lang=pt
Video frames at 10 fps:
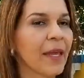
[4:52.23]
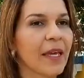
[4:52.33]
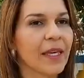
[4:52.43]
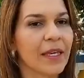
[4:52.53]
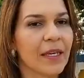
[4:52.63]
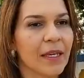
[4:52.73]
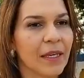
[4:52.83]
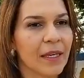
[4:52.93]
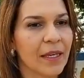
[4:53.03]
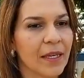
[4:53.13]

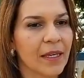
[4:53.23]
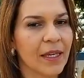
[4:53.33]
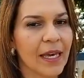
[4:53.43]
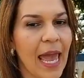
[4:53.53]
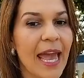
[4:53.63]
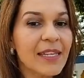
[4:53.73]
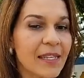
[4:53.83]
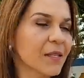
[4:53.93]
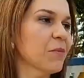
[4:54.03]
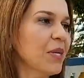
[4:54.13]
e essas
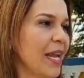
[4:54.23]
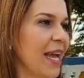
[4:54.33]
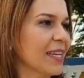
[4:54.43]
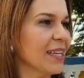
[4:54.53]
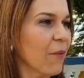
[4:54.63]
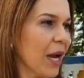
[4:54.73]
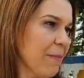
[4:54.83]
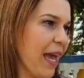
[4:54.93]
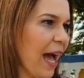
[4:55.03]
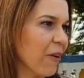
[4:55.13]
mulheres, ao
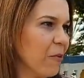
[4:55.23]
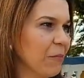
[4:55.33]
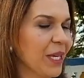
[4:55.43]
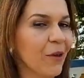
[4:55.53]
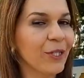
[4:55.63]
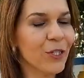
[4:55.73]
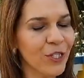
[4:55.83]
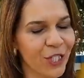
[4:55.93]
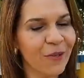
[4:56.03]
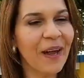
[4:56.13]
caminhar comigo, eu
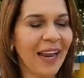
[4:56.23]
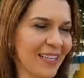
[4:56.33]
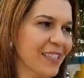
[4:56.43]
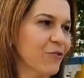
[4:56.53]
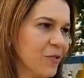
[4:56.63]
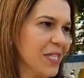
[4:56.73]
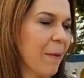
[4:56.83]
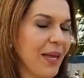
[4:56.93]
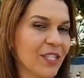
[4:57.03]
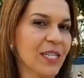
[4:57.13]
instigo elas
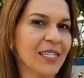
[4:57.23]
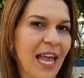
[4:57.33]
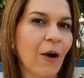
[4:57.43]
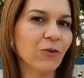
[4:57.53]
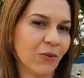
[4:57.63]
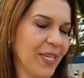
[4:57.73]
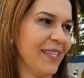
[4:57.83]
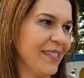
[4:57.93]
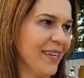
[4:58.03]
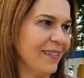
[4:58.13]
justamente a se
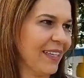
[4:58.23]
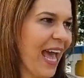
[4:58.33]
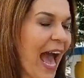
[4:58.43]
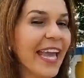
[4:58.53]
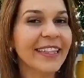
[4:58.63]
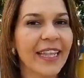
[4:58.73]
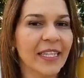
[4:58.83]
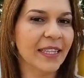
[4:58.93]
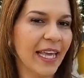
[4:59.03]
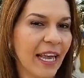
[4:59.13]
autoconhecer, a
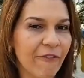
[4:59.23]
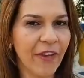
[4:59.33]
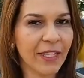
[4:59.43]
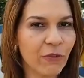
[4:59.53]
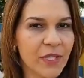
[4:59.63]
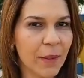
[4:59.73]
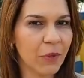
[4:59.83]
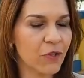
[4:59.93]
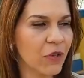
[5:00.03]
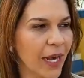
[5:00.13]
entender eventos
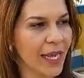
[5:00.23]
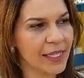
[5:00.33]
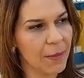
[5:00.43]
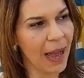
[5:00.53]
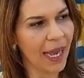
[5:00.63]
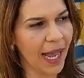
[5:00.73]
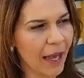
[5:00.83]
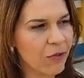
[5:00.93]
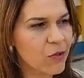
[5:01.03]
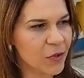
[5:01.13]
emocionais que
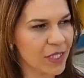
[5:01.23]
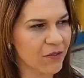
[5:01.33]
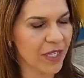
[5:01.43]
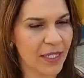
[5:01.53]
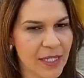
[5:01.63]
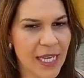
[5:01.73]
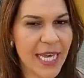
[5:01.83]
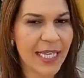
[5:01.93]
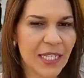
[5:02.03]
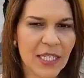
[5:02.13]
marcaram suas vidas,
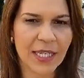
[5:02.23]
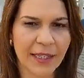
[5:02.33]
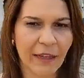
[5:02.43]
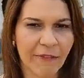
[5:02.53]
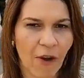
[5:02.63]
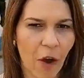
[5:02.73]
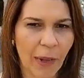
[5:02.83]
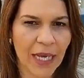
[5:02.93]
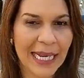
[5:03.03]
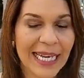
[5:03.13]
que de certa forma
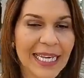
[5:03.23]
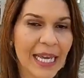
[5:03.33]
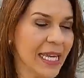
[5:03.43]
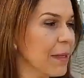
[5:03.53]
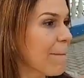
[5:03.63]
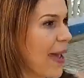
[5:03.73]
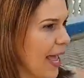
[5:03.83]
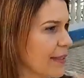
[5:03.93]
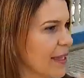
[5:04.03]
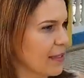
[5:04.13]
lhe impedem